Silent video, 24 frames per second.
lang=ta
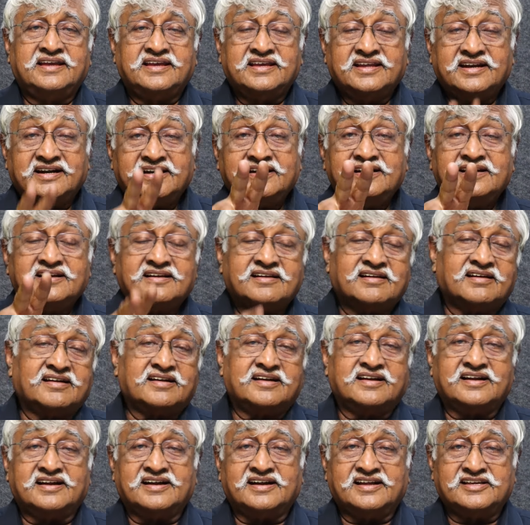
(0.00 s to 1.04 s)
இரண்டு
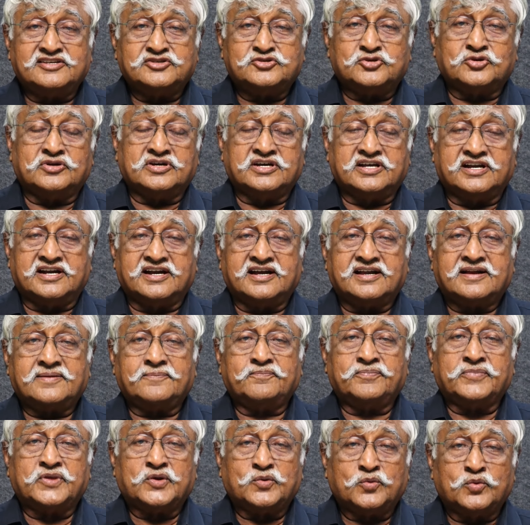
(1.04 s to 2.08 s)
காரணங்களை சொல்லுகிறார்
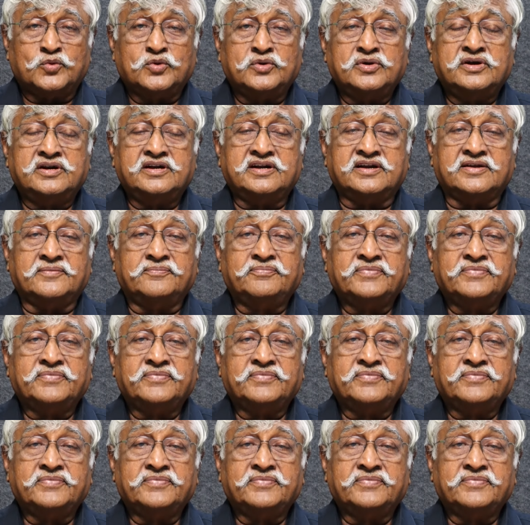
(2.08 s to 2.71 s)
ஒன்று